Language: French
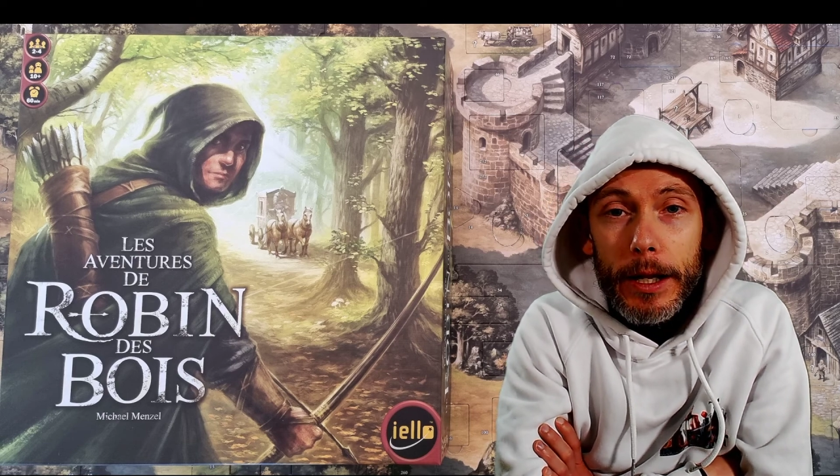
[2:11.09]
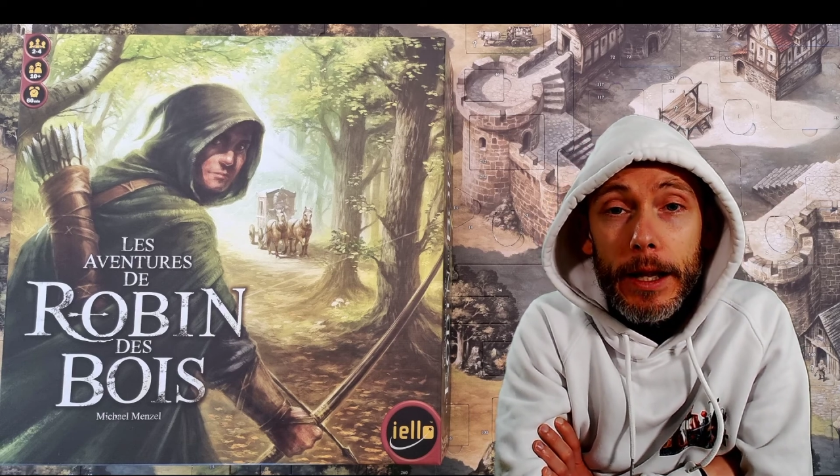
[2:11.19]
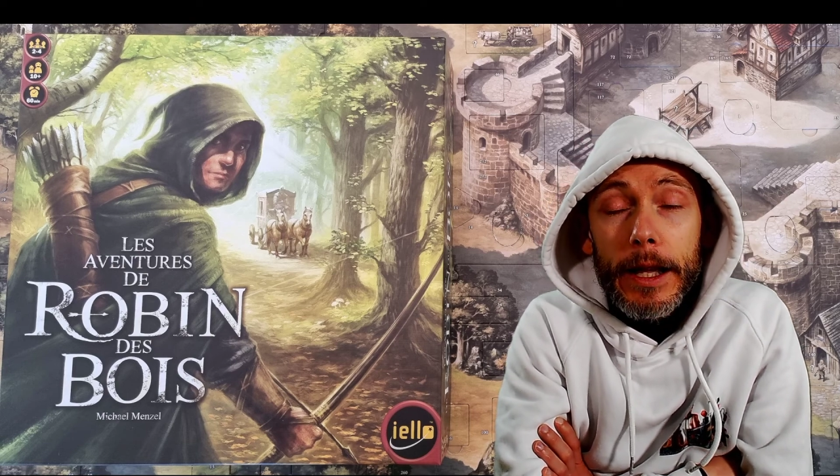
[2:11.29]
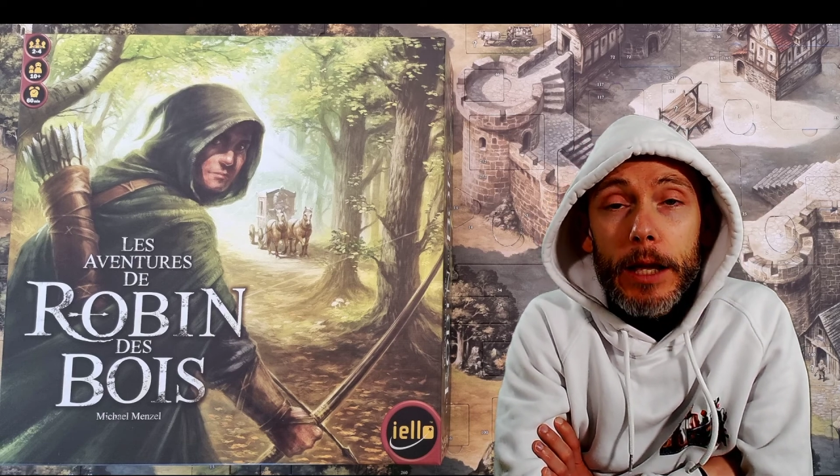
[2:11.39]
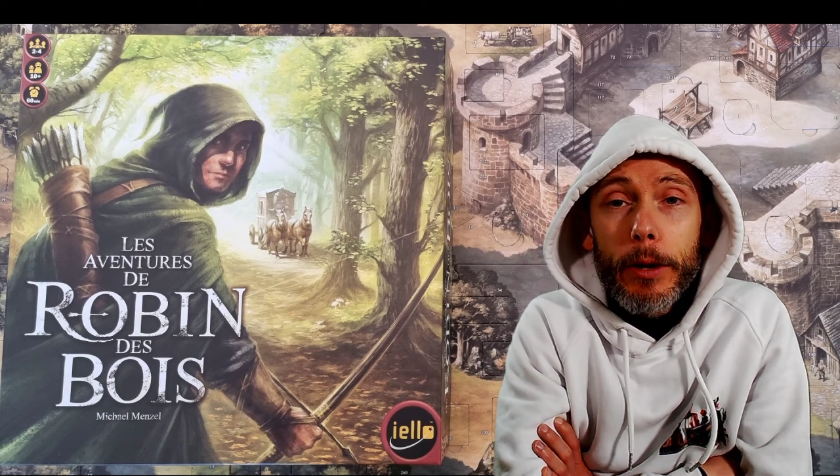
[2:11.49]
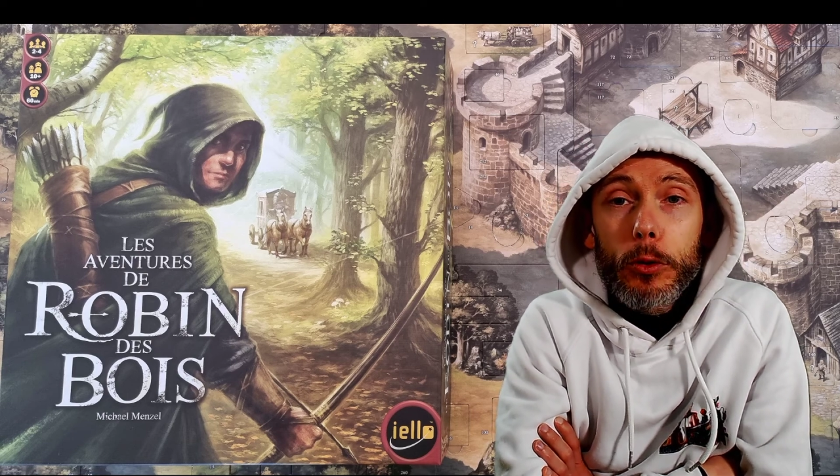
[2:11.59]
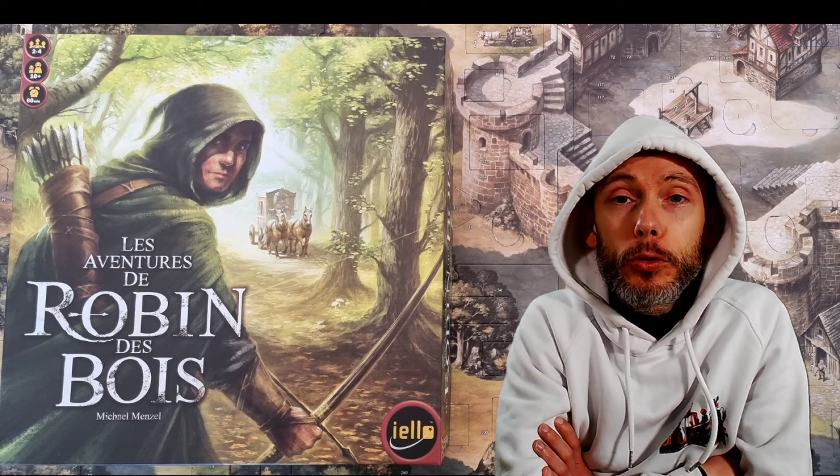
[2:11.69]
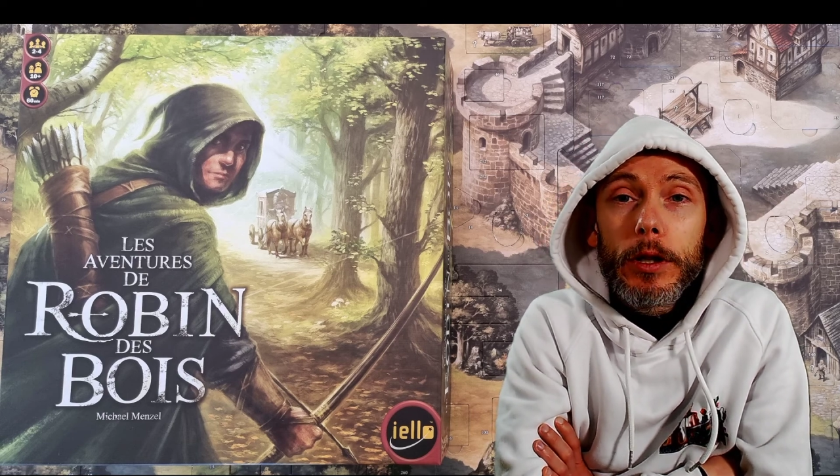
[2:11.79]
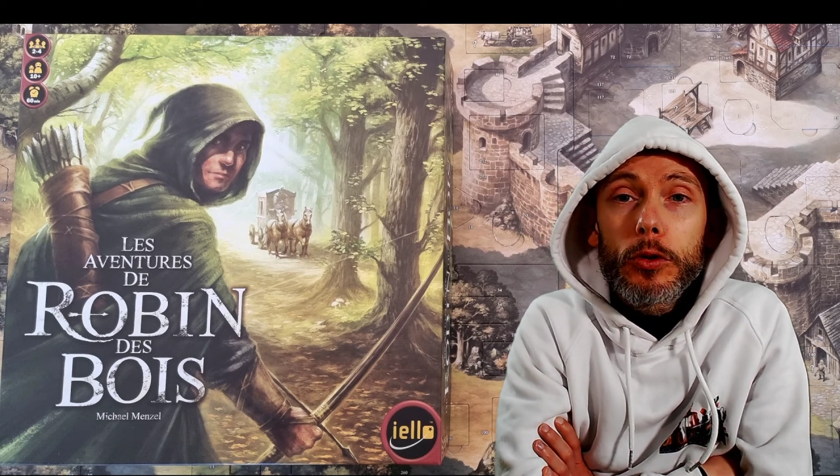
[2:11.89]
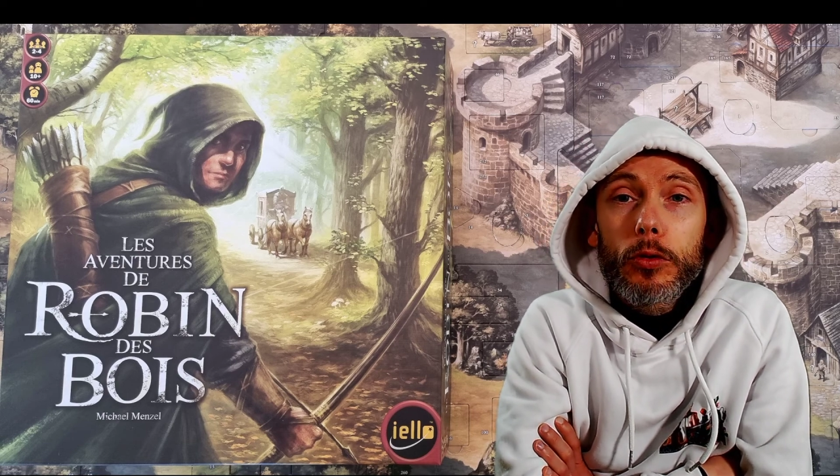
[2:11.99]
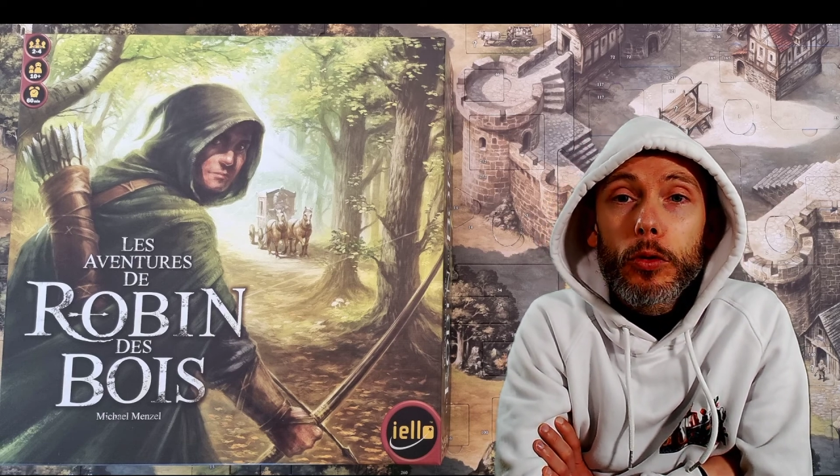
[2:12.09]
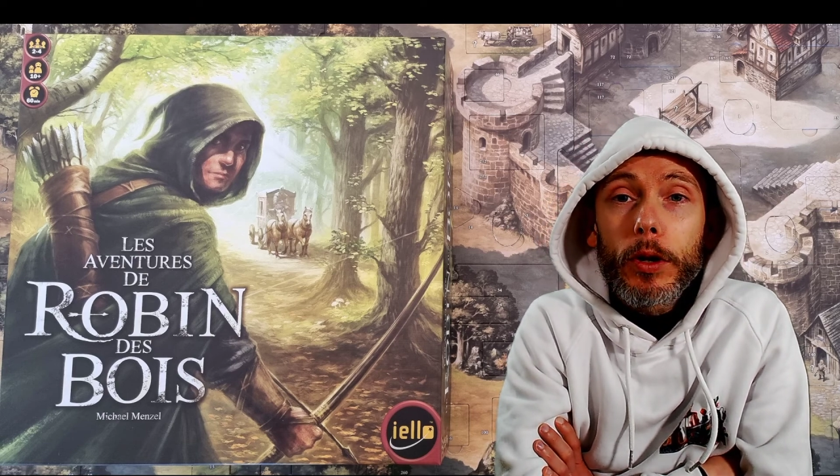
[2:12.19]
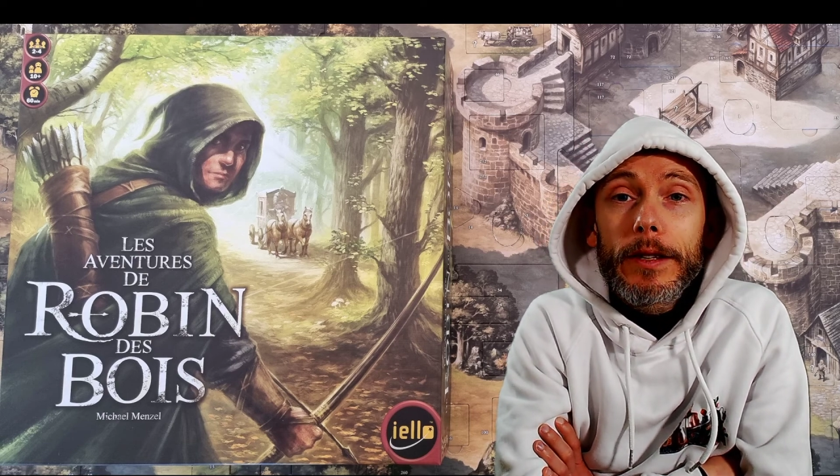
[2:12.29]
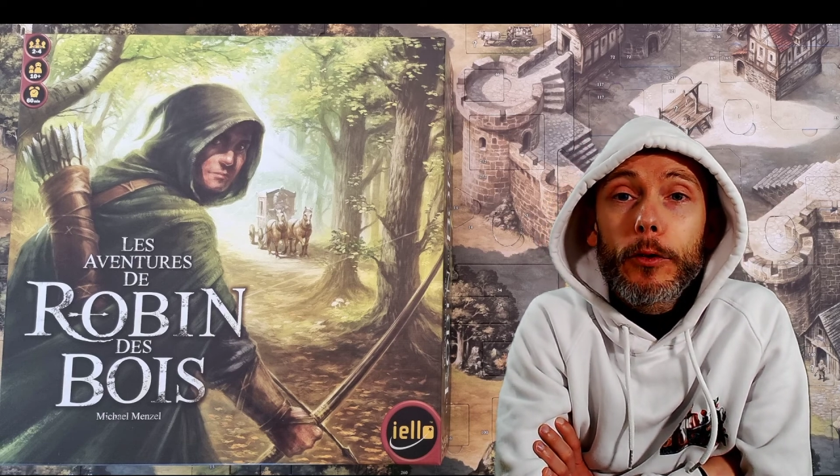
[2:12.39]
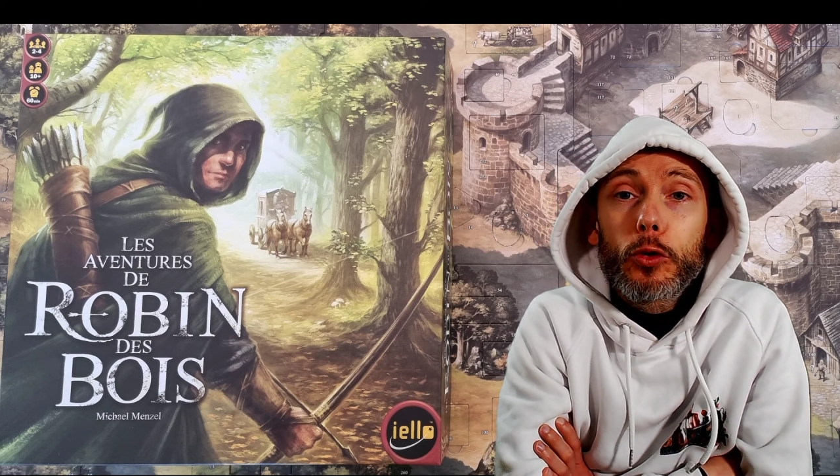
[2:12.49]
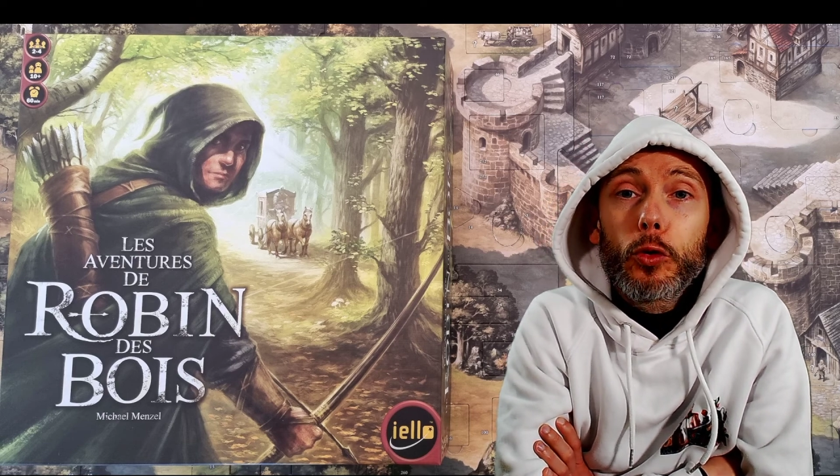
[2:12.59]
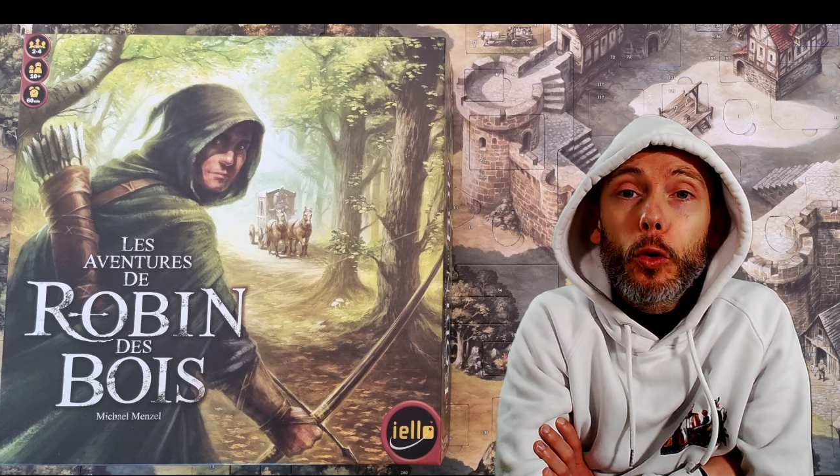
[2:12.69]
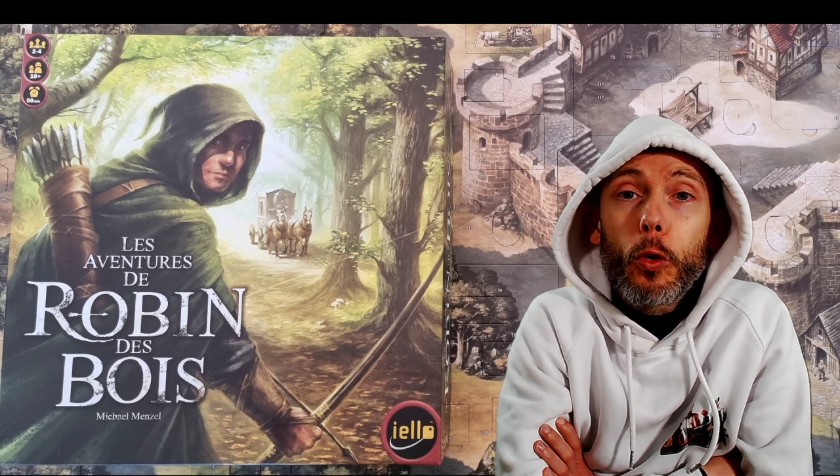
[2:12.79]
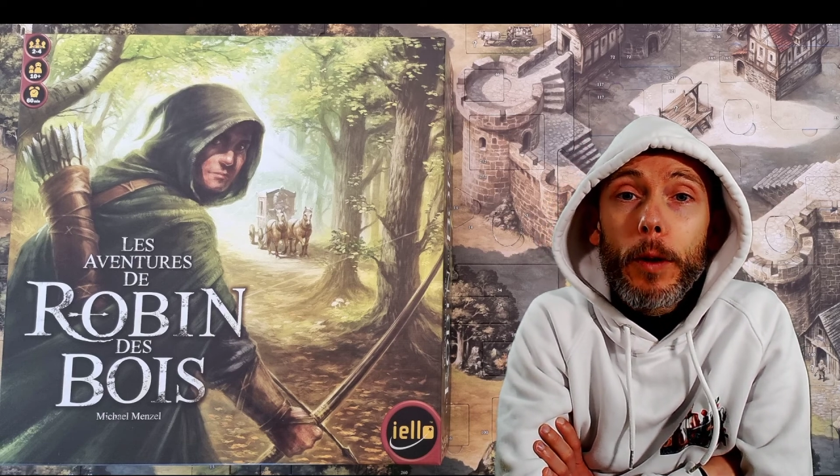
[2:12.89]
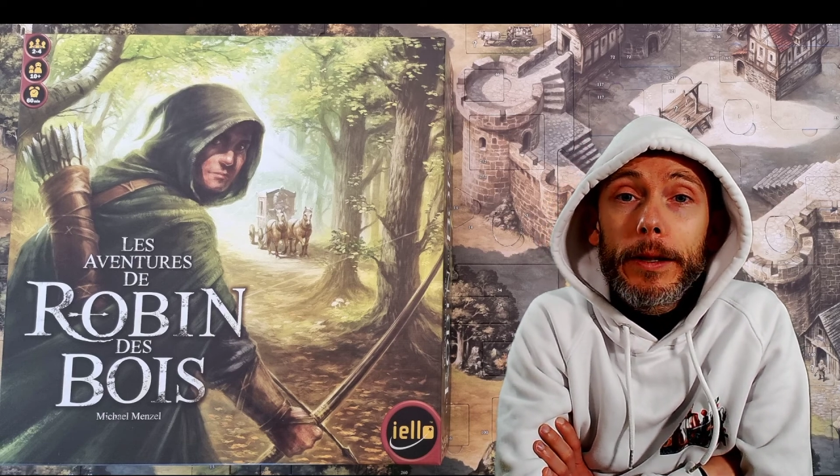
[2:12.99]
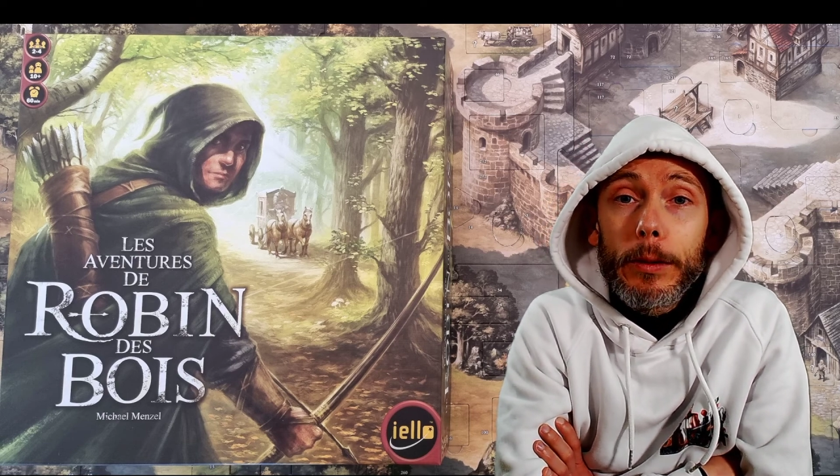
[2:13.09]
Et eh bien, écoutez, sur les aventures de Robin des